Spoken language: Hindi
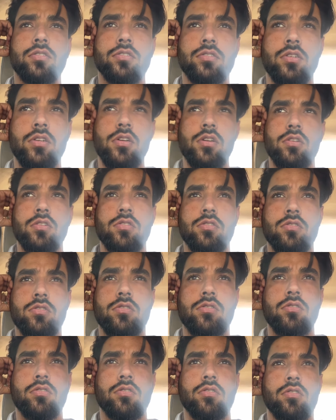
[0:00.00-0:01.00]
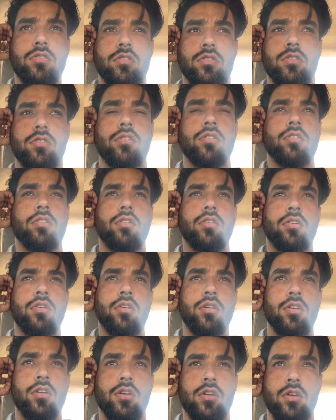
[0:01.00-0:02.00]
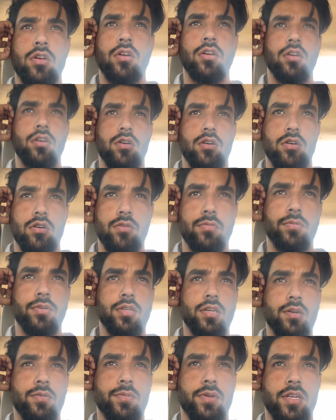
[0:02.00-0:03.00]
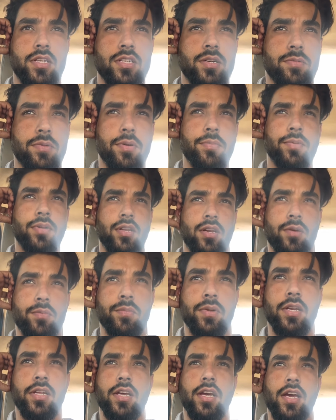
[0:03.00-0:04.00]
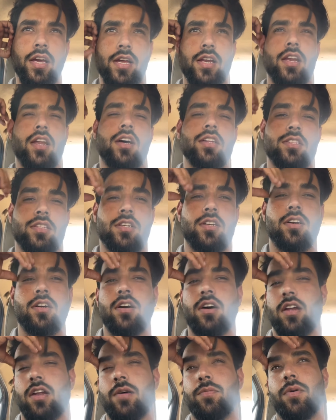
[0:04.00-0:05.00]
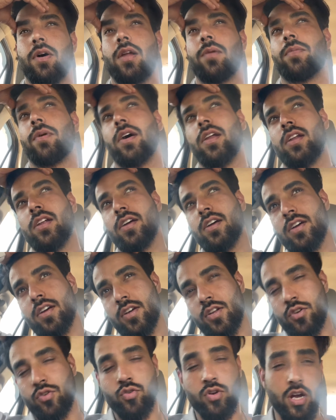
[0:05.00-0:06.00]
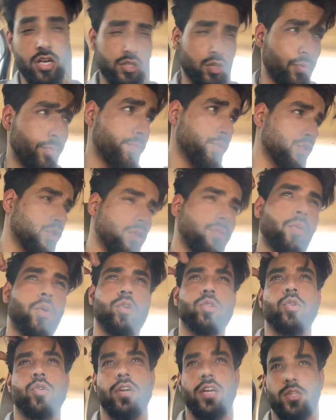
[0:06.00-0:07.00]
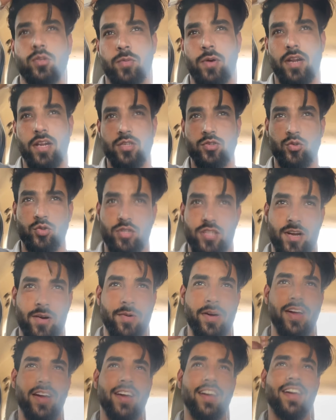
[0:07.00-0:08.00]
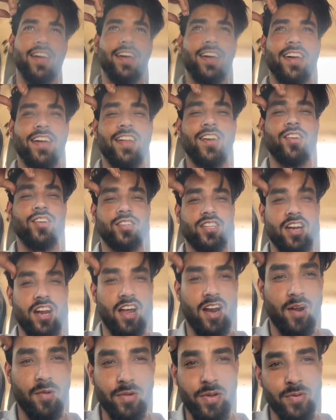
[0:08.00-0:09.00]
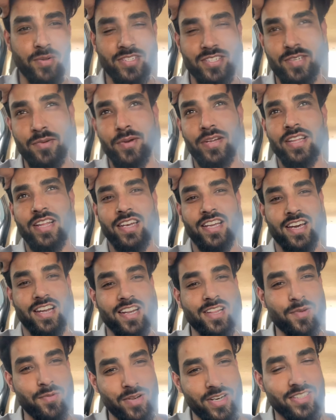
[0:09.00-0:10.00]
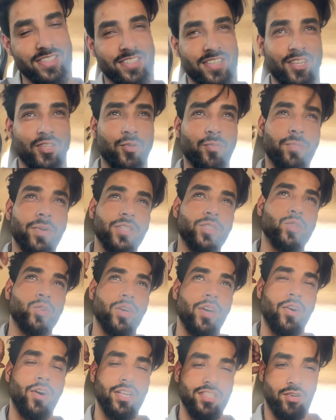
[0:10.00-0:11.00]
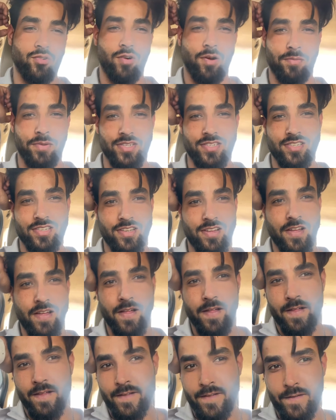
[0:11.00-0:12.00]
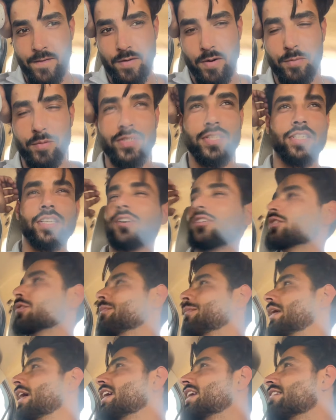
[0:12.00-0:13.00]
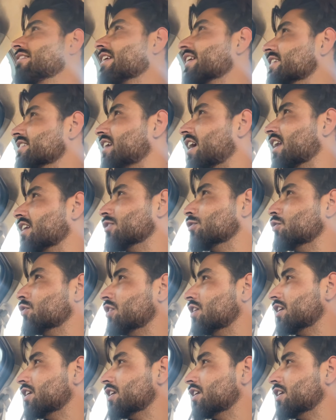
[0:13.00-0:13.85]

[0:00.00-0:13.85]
इस पर मारना पीछे बजरंग बली चल रही है तो हाँ, बजरंग बली जब रहे बजरंग बली एक लात हर हमार बार तुम आ जाओ पुत्र बहुत हो गया तुम्हारा इस दुनिया में इतना आराम के बच्चे पैदा नहीं करे थे मैंने जितने तुम बन चुके हो आ जाओ वापस वापस आ जाओ तुम मैं एंटी वायरस डाल दूँ